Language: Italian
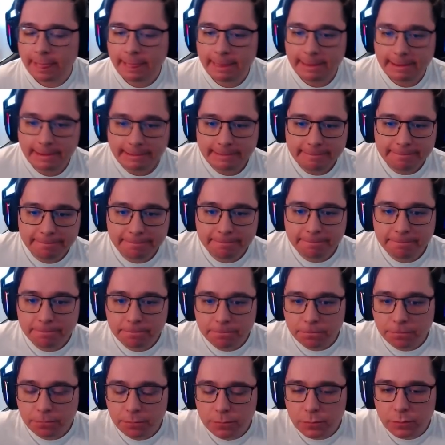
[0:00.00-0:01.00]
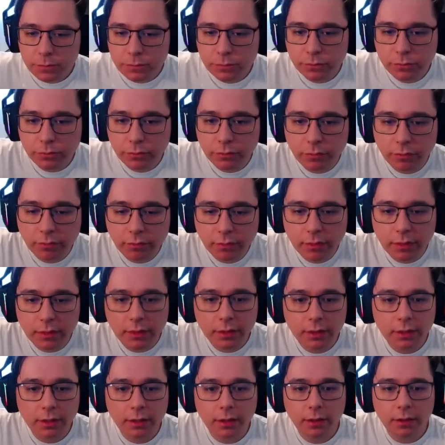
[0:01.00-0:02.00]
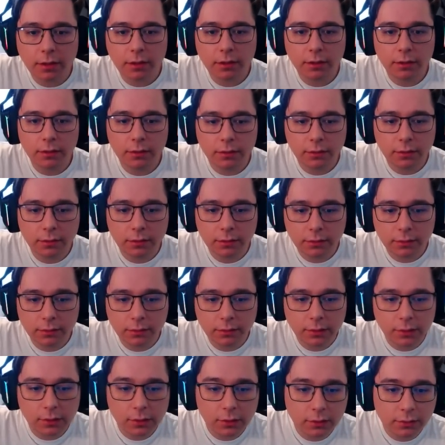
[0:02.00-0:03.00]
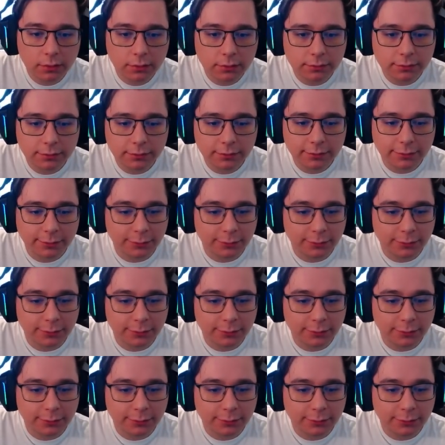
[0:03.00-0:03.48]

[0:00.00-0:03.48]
Look, i didn't want to be a half-blood.